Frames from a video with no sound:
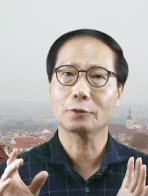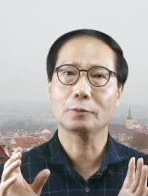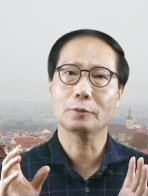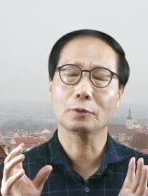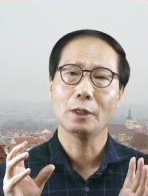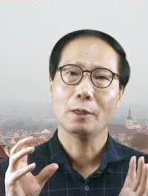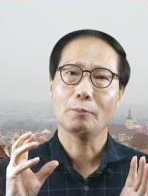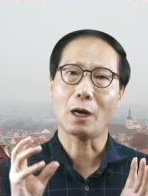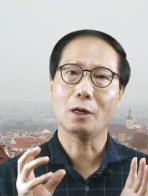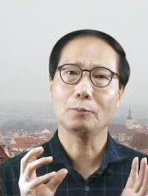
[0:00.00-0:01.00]
그러면
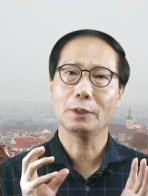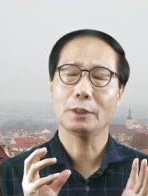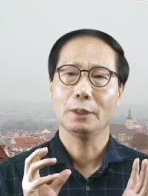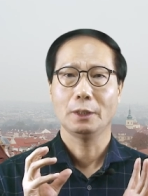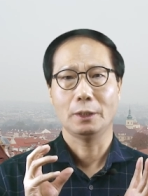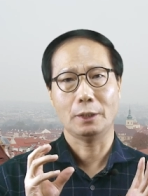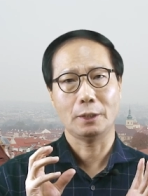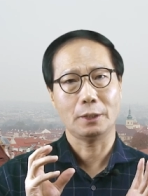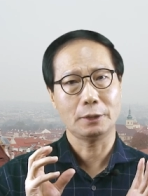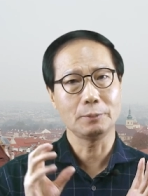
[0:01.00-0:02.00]
마음이 에,
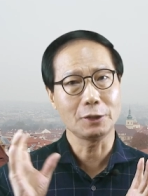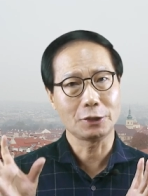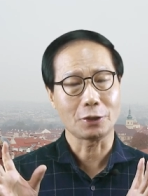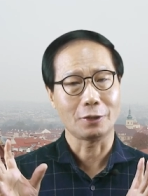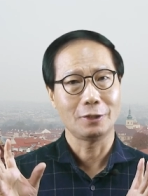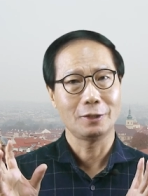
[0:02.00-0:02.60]
예, 힘들죠.